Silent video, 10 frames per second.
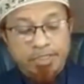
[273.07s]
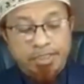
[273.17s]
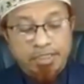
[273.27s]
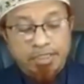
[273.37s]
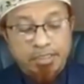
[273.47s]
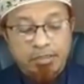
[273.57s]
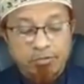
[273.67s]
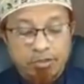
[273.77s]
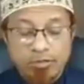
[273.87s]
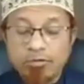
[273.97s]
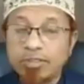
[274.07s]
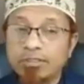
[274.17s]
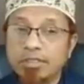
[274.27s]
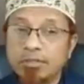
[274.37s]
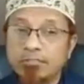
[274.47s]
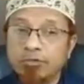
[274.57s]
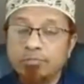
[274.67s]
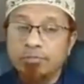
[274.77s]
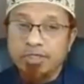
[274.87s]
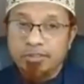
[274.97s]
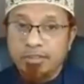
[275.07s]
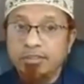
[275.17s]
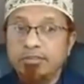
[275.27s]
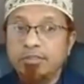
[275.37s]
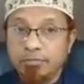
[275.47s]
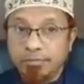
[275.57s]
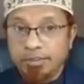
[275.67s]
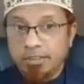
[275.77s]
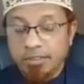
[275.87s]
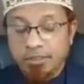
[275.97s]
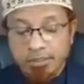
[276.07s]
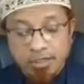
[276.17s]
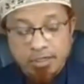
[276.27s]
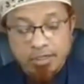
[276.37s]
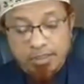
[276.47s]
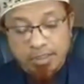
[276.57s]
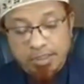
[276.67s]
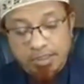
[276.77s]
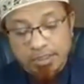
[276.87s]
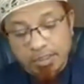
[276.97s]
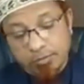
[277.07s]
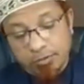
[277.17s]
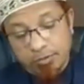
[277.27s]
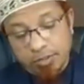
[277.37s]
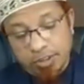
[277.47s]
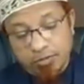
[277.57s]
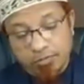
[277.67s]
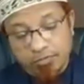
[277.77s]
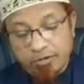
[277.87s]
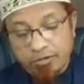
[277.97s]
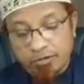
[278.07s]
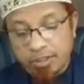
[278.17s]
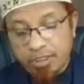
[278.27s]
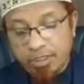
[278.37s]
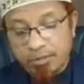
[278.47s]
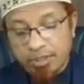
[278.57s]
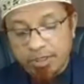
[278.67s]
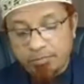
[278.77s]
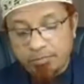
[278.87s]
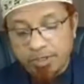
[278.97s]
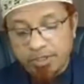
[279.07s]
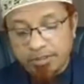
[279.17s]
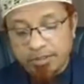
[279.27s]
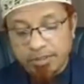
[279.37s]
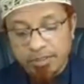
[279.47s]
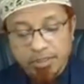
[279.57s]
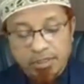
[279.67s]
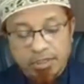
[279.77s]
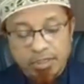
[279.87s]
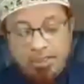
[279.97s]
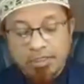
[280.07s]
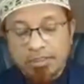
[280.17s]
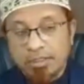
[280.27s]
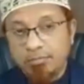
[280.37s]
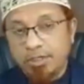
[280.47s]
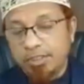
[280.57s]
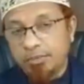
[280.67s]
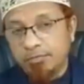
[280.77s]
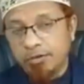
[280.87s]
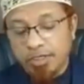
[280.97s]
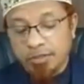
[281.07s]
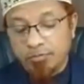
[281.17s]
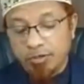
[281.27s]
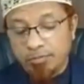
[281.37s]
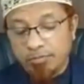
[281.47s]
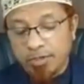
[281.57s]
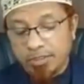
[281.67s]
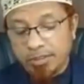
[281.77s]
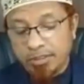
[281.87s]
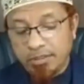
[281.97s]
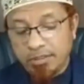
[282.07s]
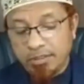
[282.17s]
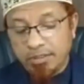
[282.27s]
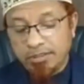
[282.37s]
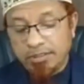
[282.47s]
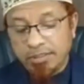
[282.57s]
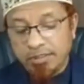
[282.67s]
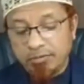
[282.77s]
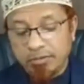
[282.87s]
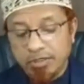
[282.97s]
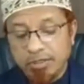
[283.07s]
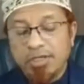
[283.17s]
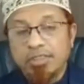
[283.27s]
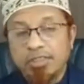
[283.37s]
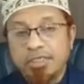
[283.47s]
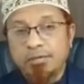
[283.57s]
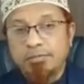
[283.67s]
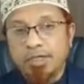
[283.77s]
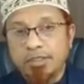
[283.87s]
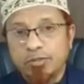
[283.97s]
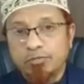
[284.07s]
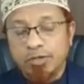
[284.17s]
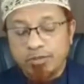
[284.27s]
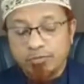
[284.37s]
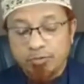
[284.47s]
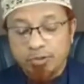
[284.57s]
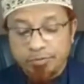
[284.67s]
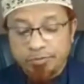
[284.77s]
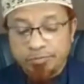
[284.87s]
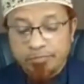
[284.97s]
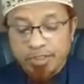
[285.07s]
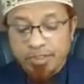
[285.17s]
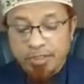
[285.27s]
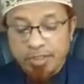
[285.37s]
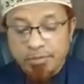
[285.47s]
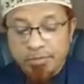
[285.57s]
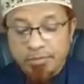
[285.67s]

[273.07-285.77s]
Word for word: ইজ আতা হুরাজুল হঠাৎ ইবনে আব্বাস রাইসের মুবাসরিন তার কাছে একজন মানুষ ফকল ফকলাইয়া আবা আব্বাস সে এসে বলল হ্যাঁ আবু আব্বাস ইন্নি ইনসানুন যে আমি একজন মানুষ আমি